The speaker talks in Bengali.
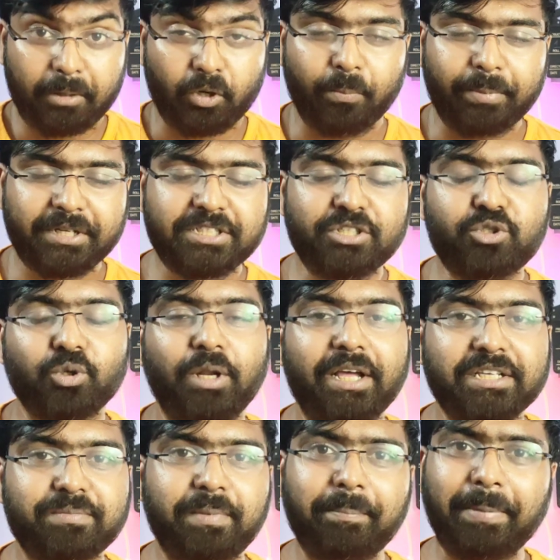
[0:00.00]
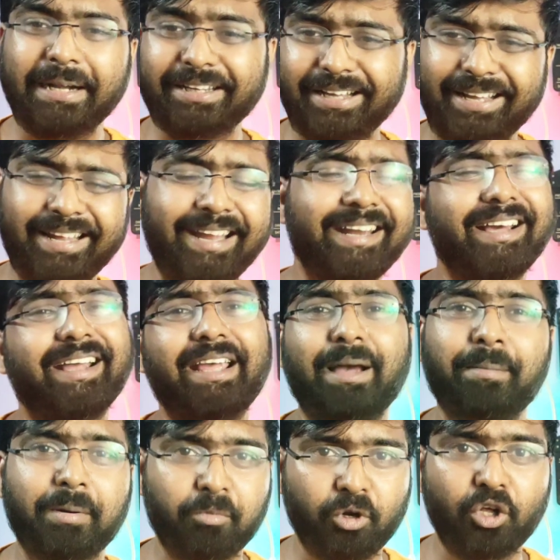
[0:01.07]
কম্পারিজন চলে আসবে বাট এটাকে
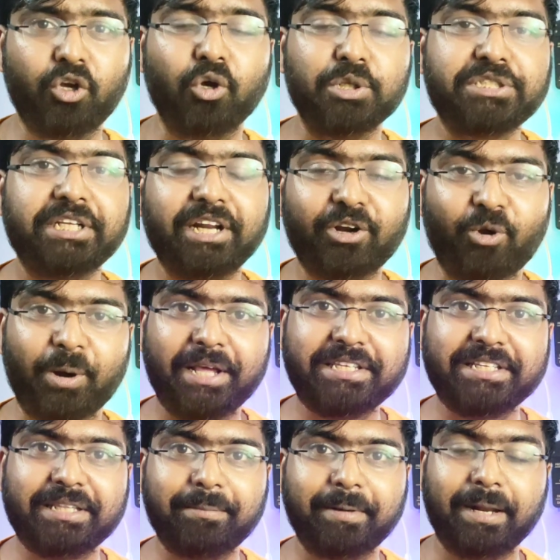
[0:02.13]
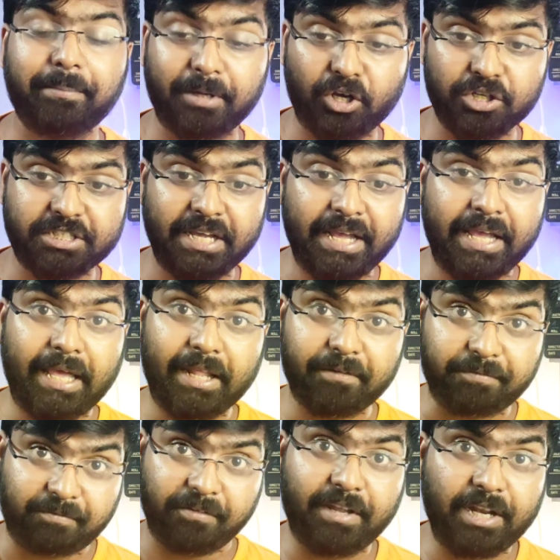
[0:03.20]
আমার মনে হয় কনসিডার করাই যেতে পারে বিকজ এর
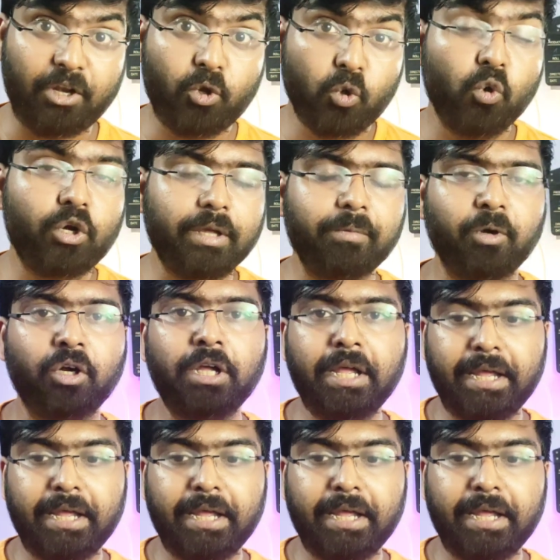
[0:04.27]
ফিল লুক এবং